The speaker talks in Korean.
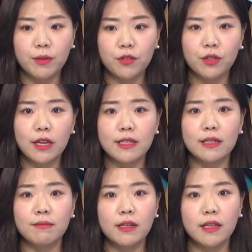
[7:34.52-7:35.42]
미국의 이제
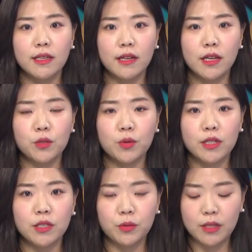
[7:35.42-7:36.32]
금리 인하
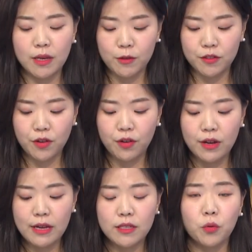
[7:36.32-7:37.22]
기조가 지속되면서
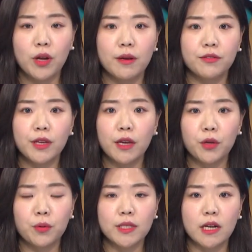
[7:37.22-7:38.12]
올해
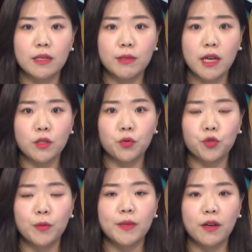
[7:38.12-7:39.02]
VNQ로 자금이 계속
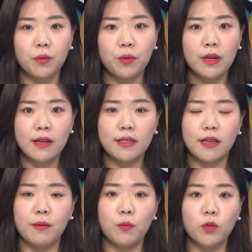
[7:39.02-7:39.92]
유입되고
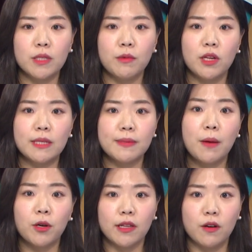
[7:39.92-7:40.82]
이제 보시면
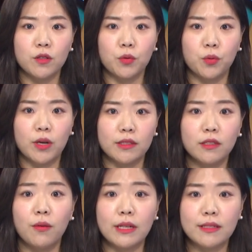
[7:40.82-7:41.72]
13억 달러 정도가
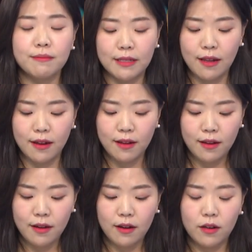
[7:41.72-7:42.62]
들어왔습니다.
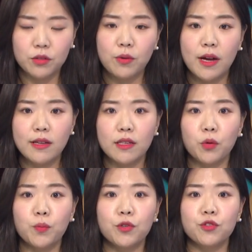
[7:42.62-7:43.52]
어, 또한 이제
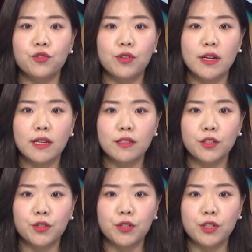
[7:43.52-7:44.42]
높은 주가
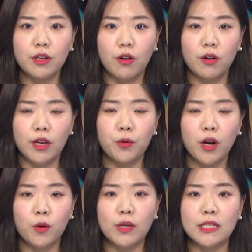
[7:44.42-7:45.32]
상승률을 어,
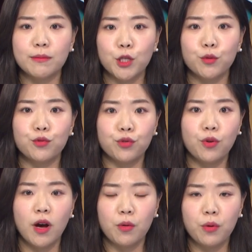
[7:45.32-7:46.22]
기록하고 있음에도
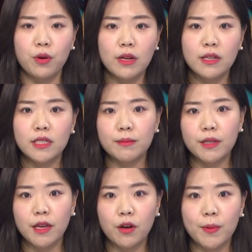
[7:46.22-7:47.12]
불구하고
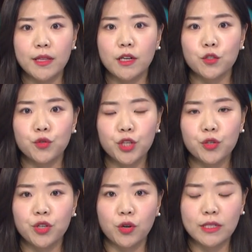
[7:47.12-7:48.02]
12개월 배당
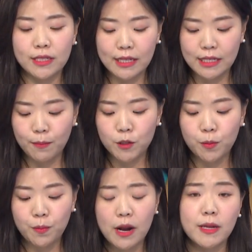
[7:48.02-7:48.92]
수익률 역시
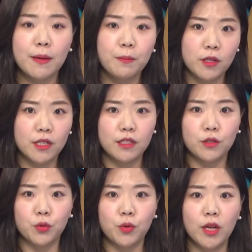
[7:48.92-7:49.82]
3.83%
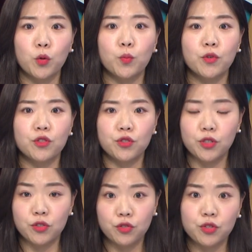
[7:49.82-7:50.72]
정도의 높은
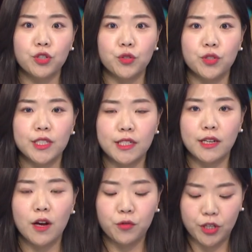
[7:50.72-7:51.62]
수, 수준을
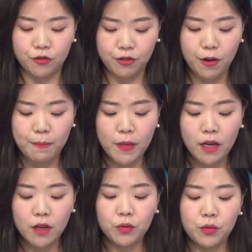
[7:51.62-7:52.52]
유지를 하고 있고요.
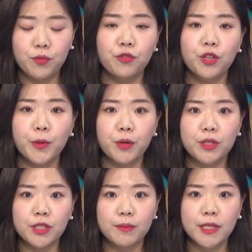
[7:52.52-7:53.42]
또 분기별로
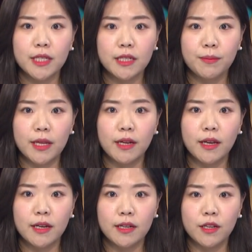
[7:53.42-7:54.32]
지급되는
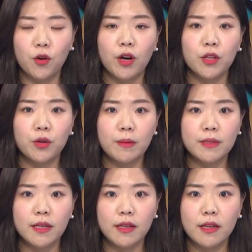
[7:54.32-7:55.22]
배당액을 연간으로
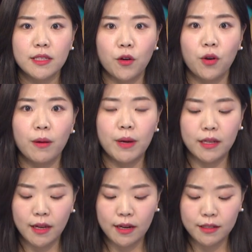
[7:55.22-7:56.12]
합산한 이제 연간
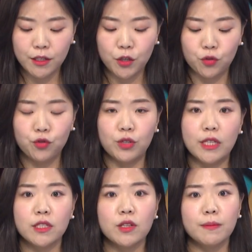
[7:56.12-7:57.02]
배당액 같은 경우
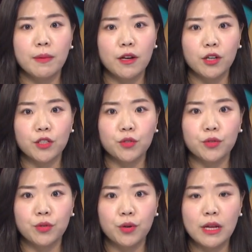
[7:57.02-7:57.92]
2018년
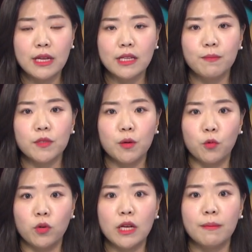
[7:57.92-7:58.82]
기준으로
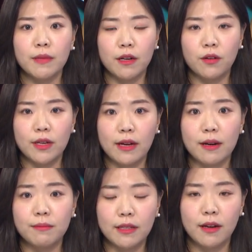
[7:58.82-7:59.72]
3.53달러에
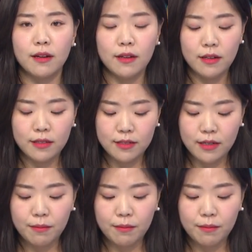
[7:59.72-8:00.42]
달합니다. 즉